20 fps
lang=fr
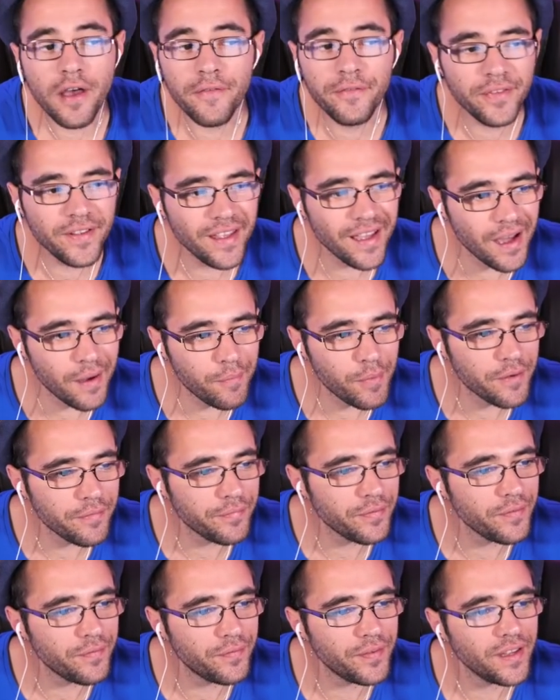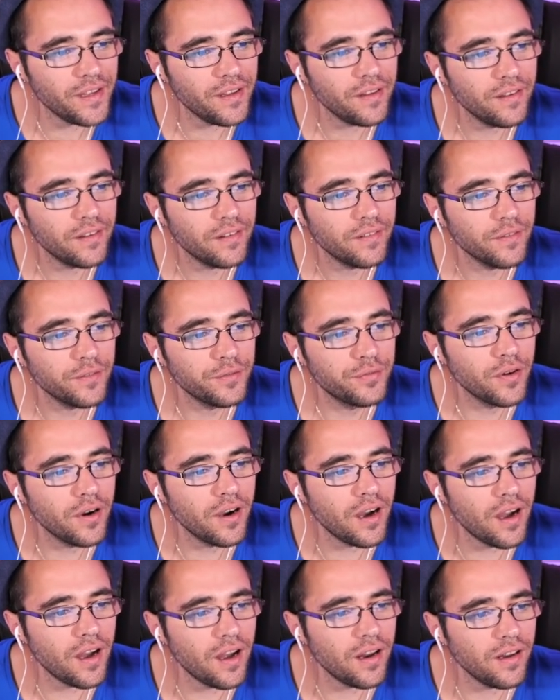Viens, ma fifi
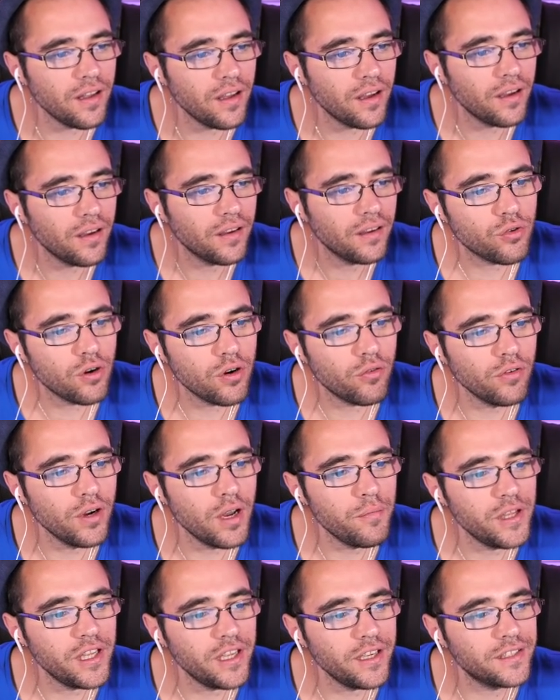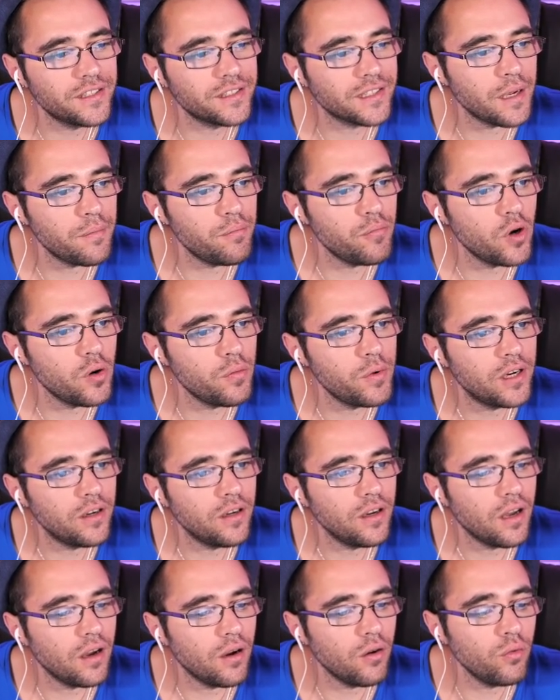voilà, je crois qu'on l'a mis extrêmement mal
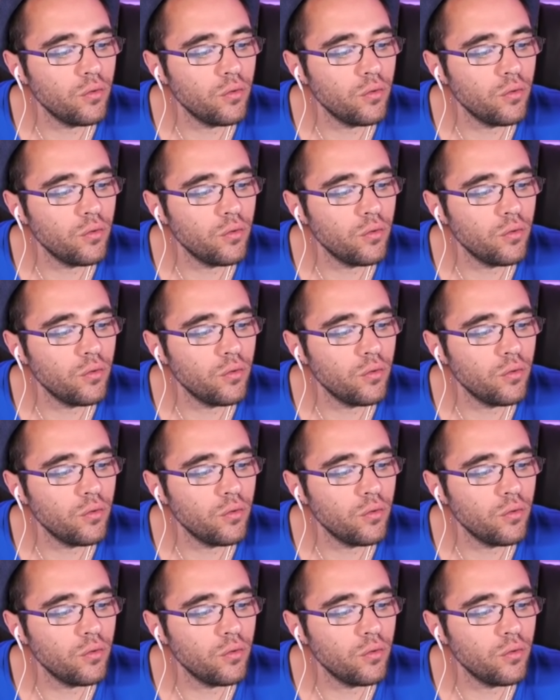là.